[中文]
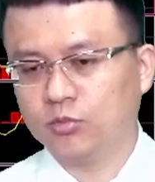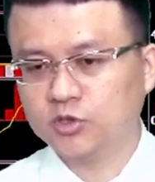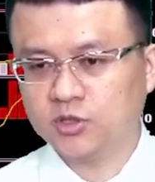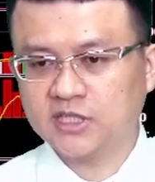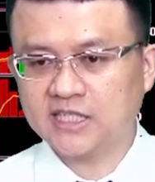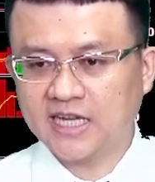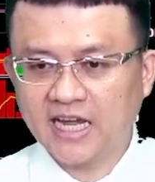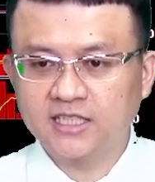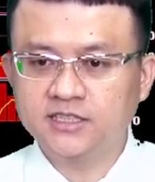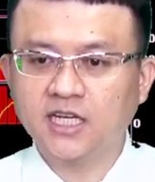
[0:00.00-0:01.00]
就会再
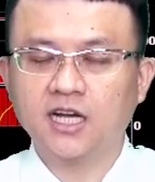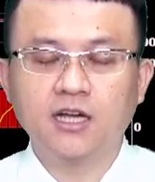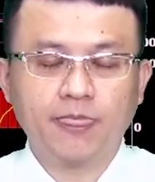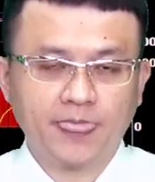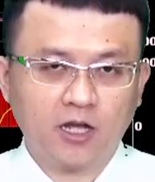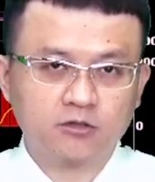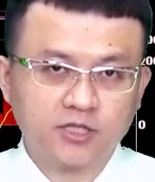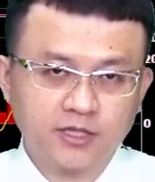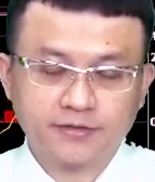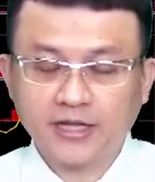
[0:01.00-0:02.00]
看一下，然后
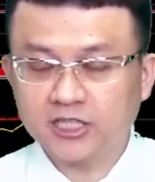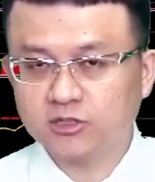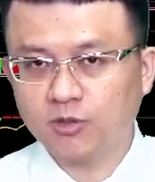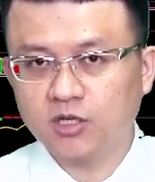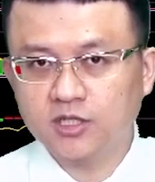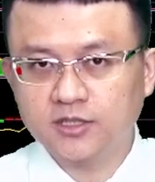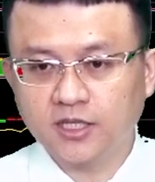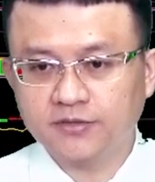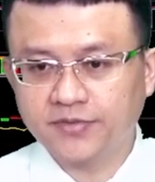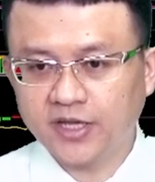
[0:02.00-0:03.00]
等待什么？
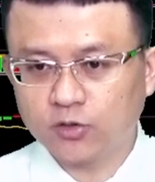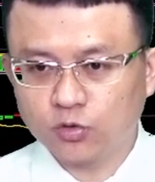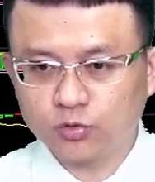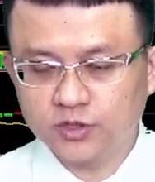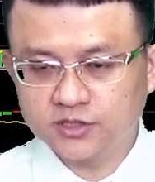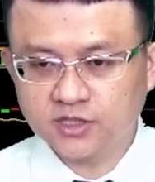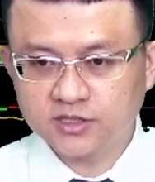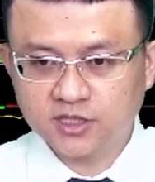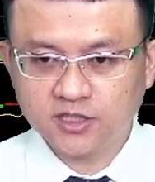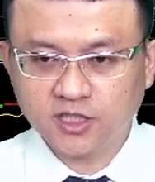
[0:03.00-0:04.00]
等待鼓励政
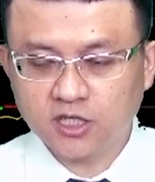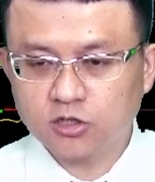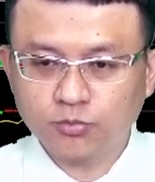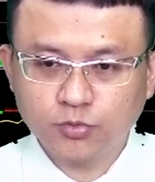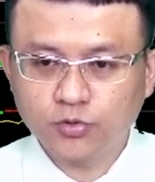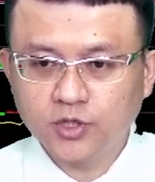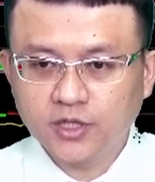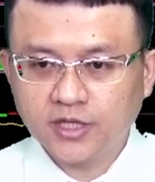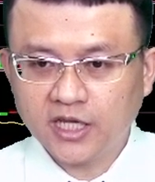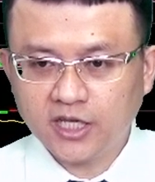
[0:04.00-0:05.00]
策的一个公布，
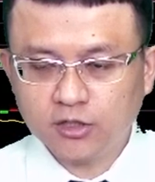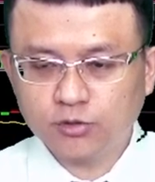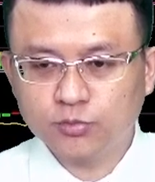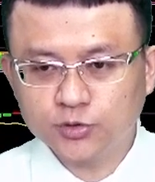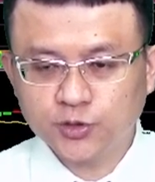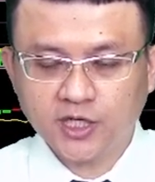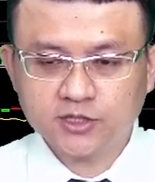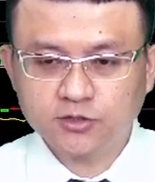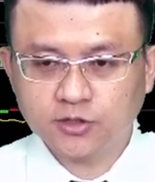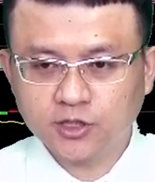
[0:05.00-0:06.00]
那一公布出来，
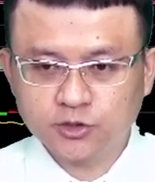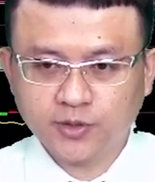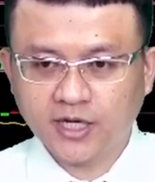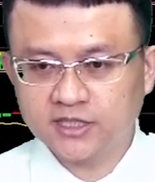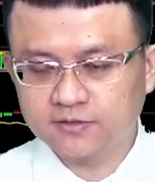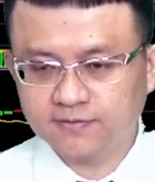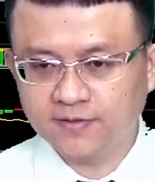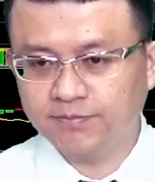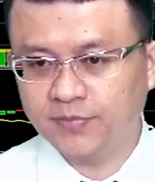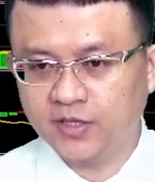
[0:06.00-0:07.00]
众哥就会开始分
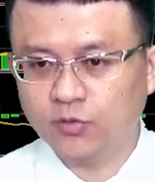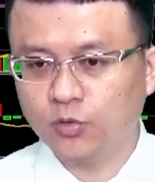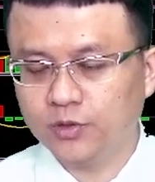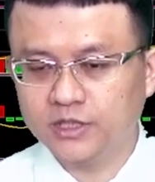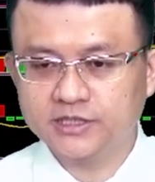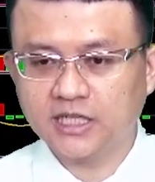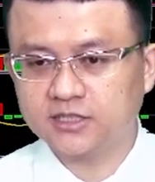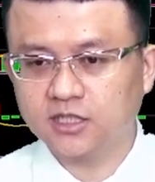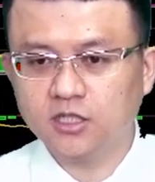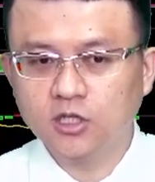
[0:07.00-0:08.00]
批获利下
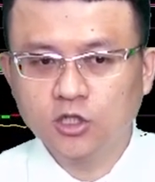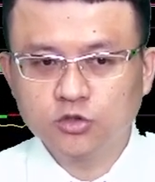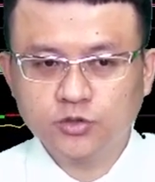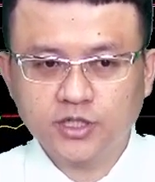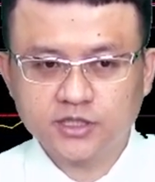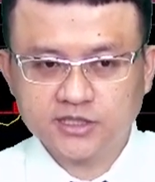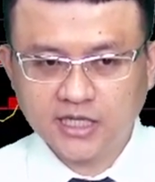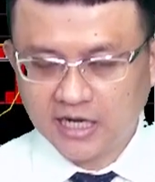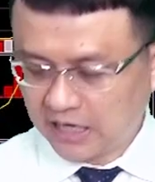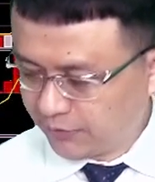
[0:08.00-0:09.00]
撤。虽然这
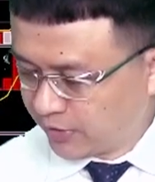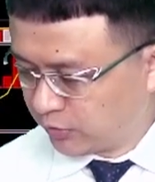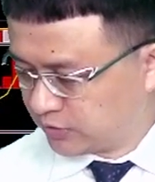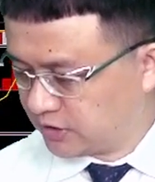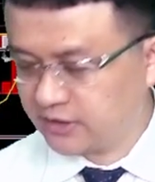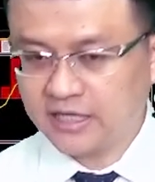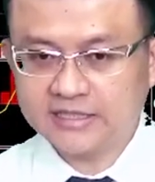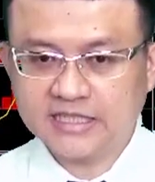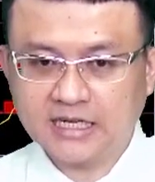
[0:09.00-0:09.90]
行业股，请大家呢